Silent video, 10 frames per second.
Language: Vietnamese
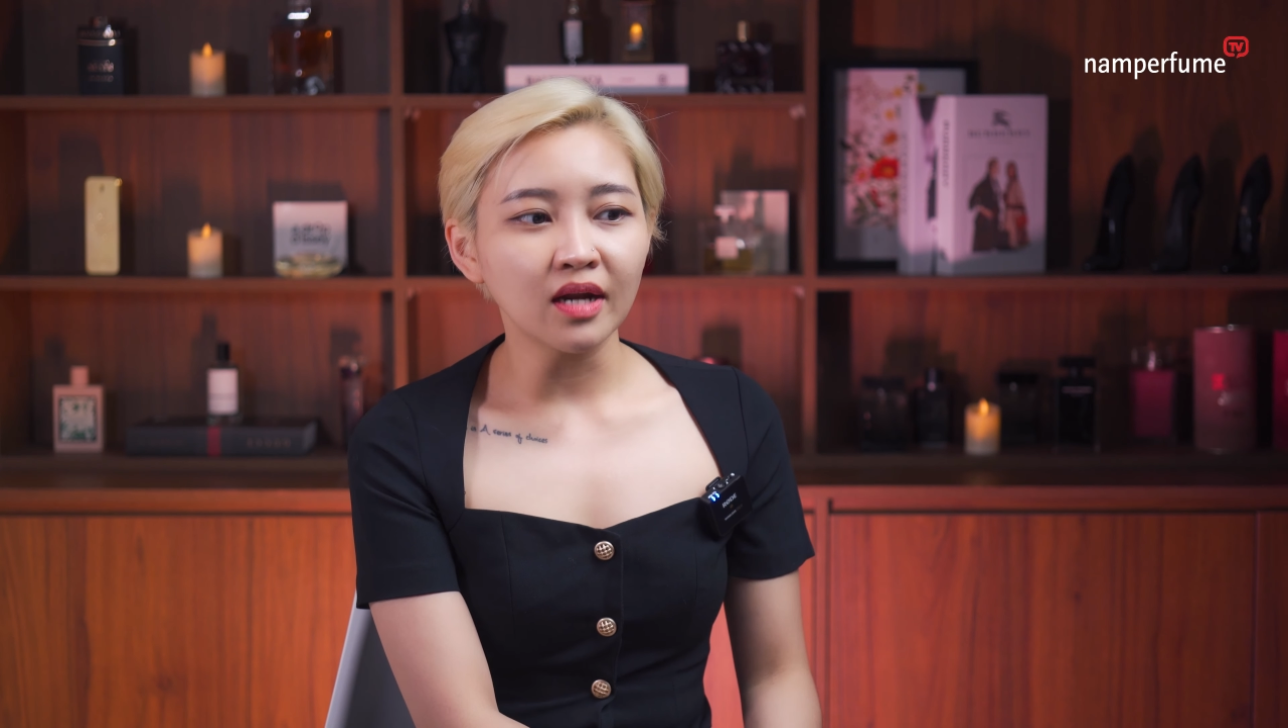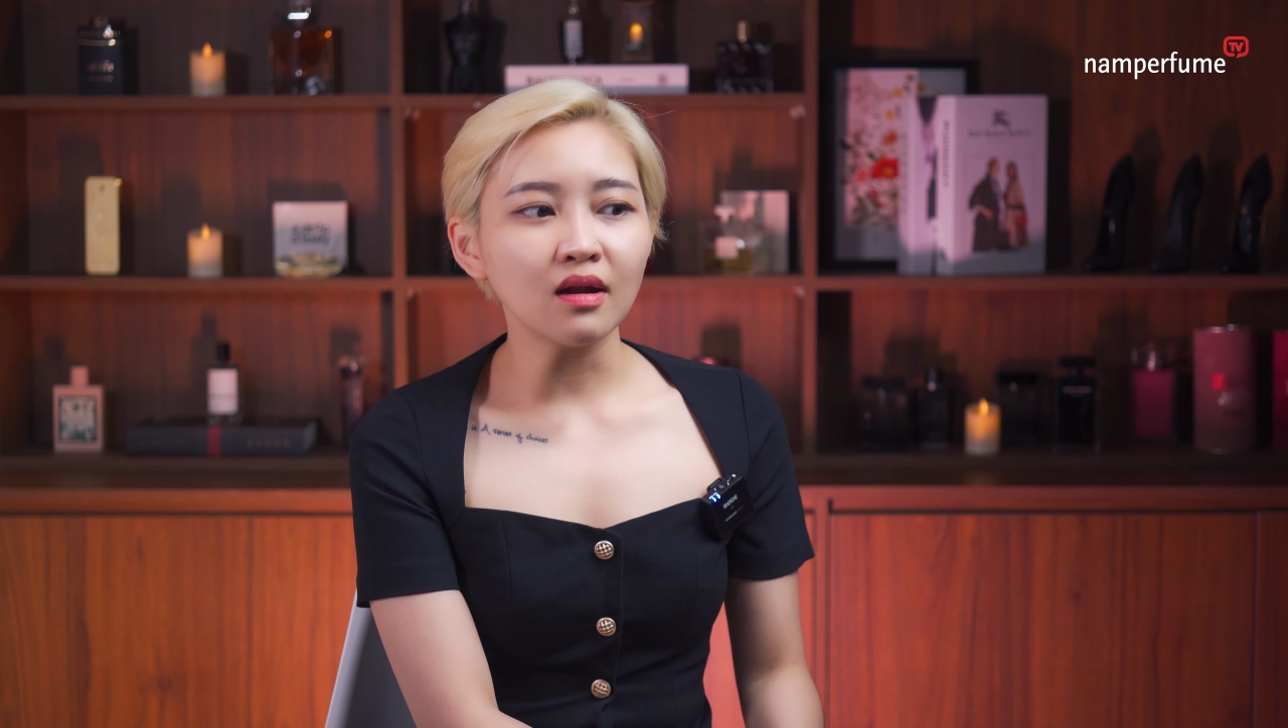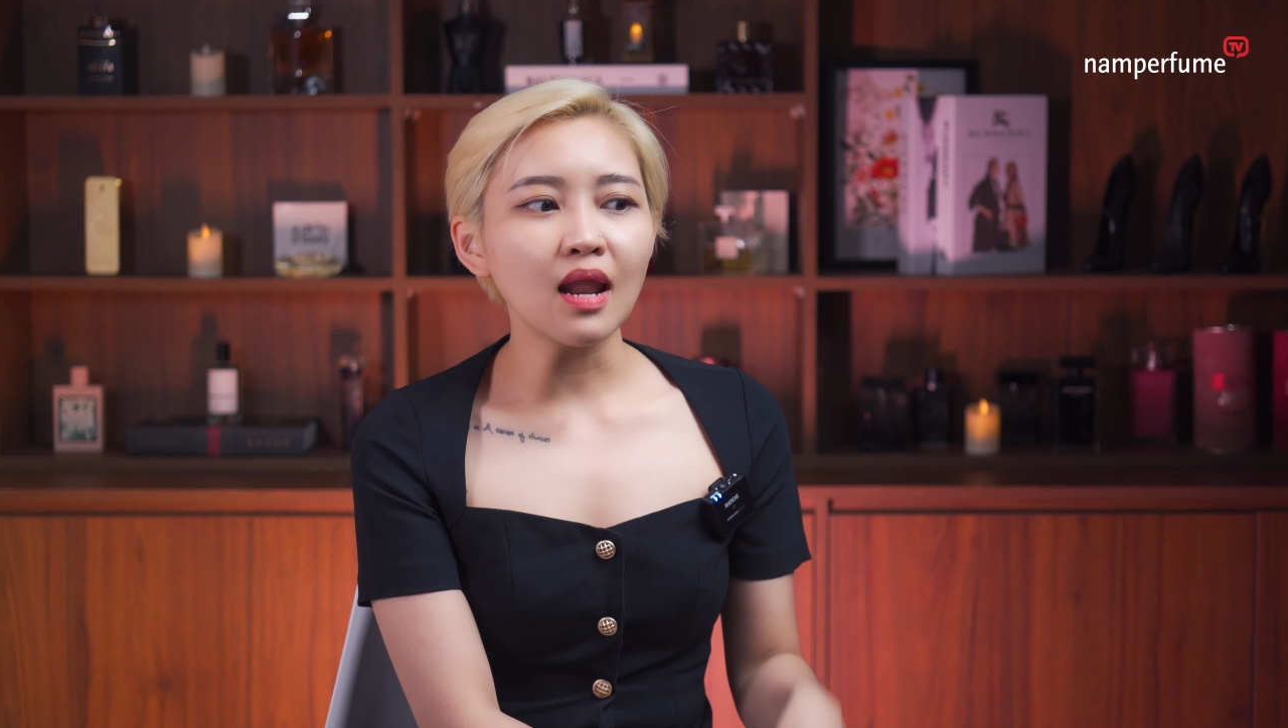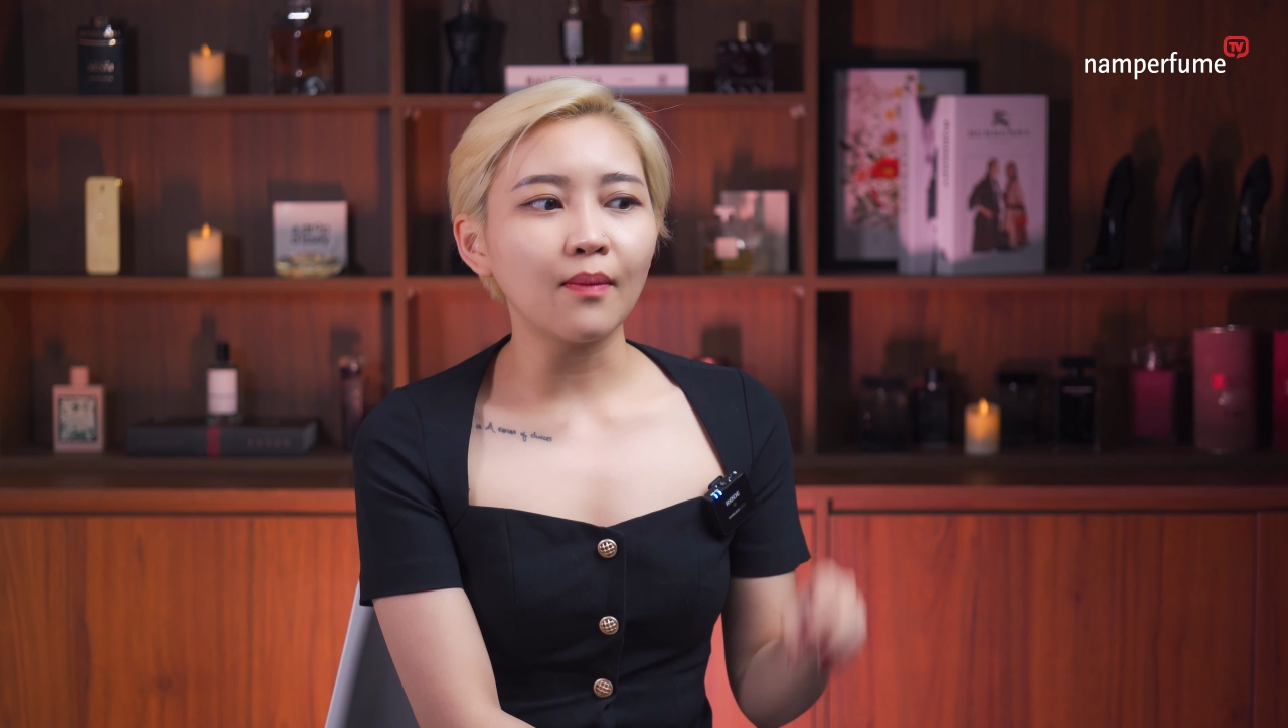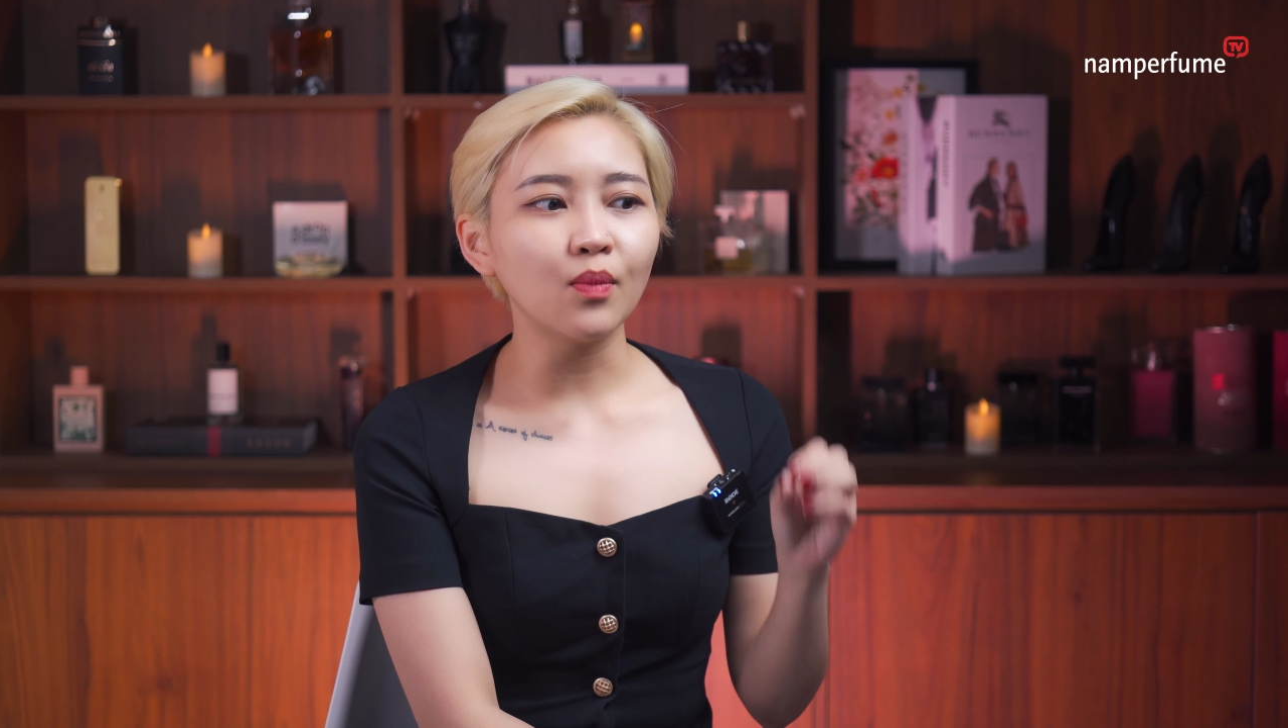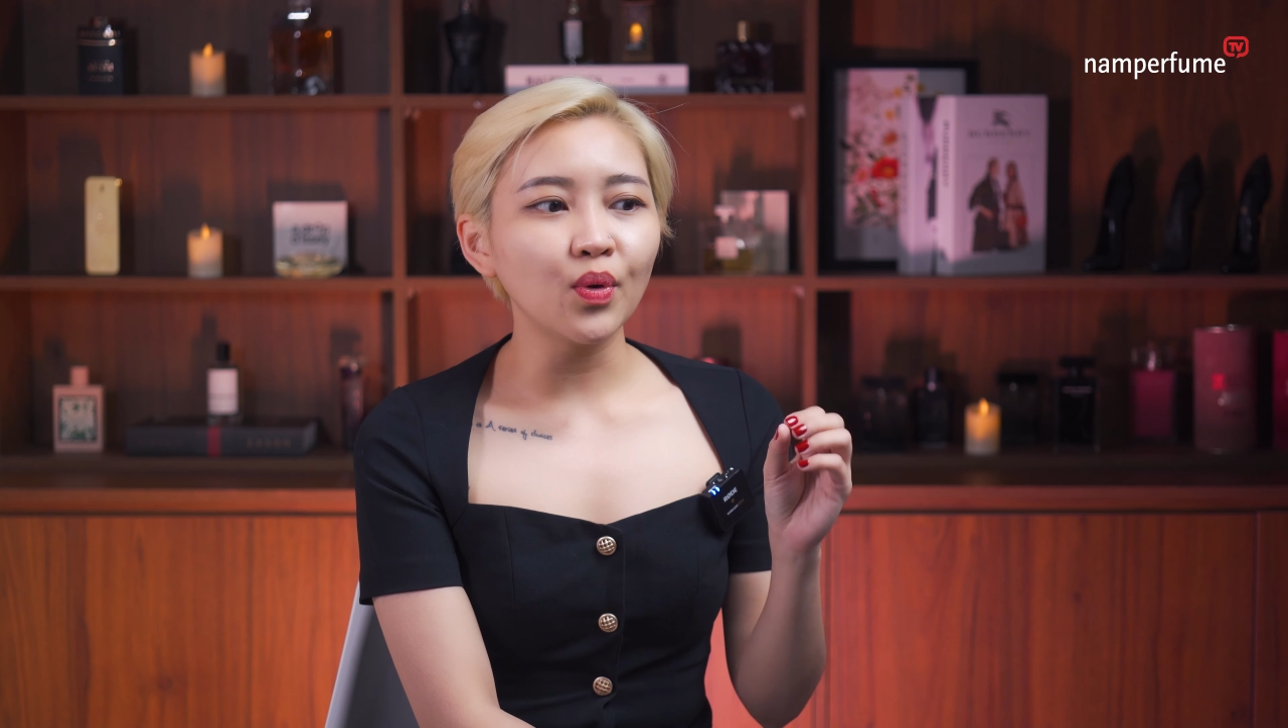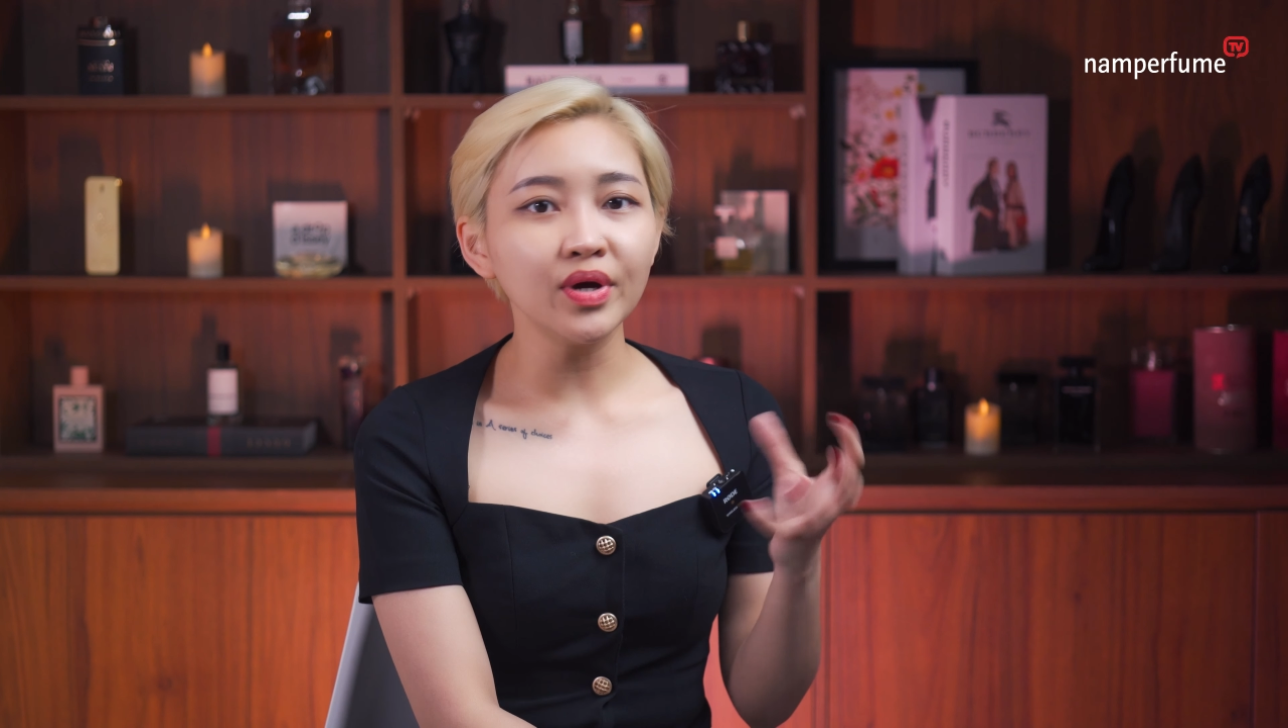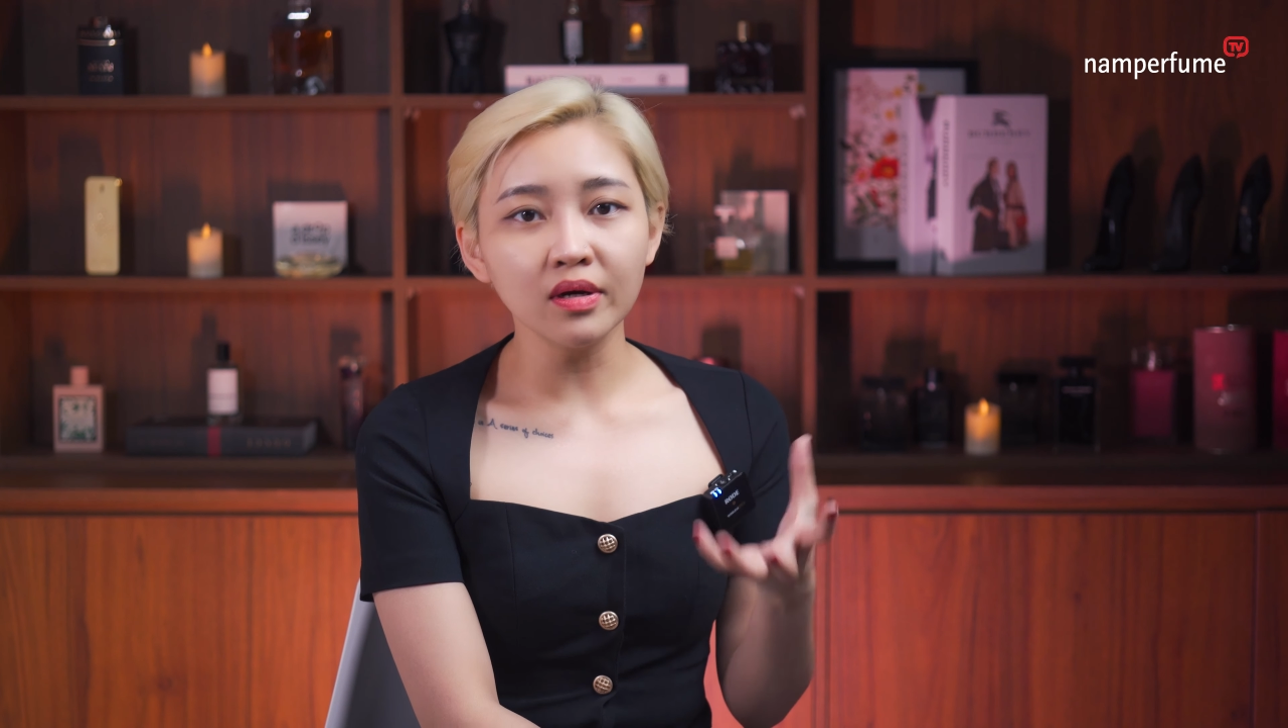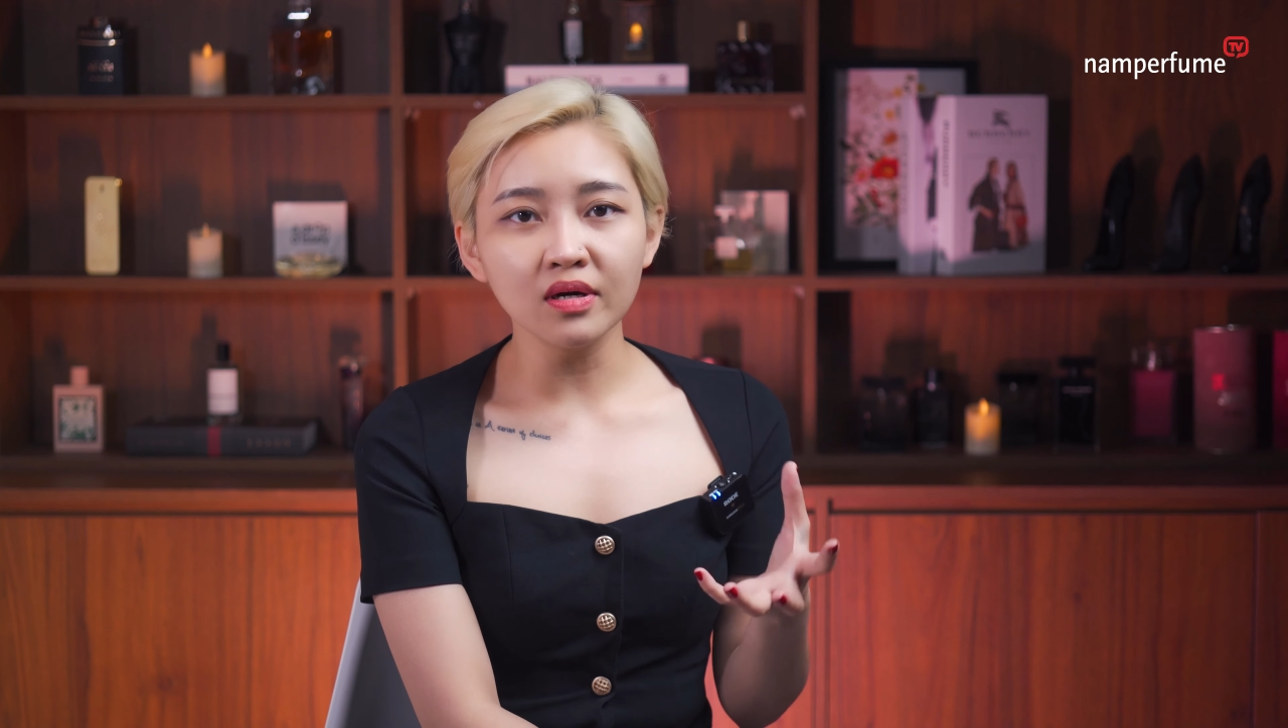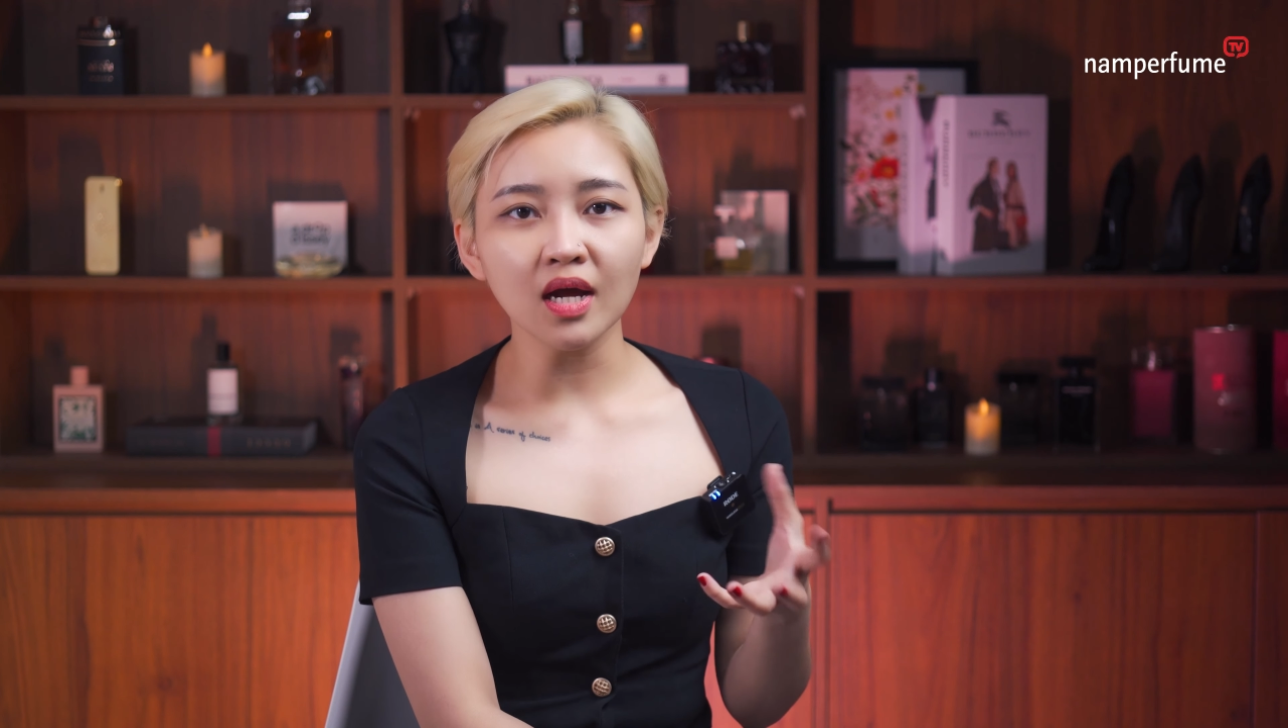đó là mùi
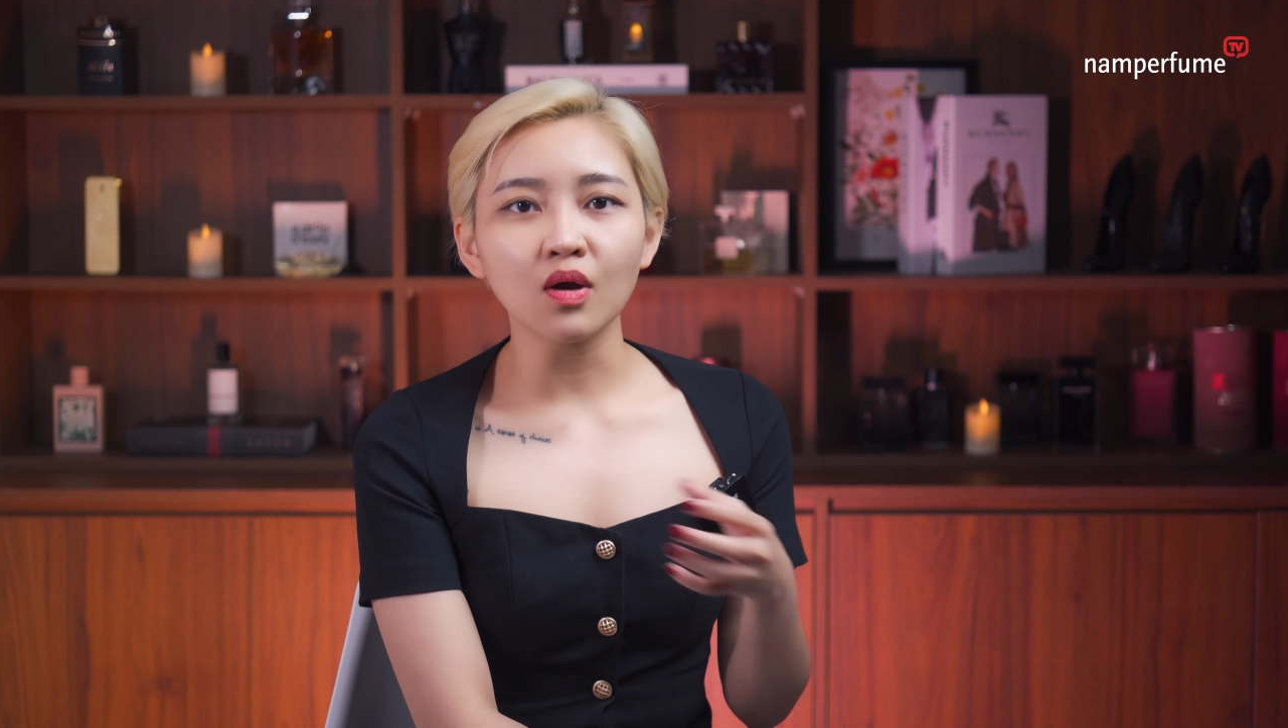hương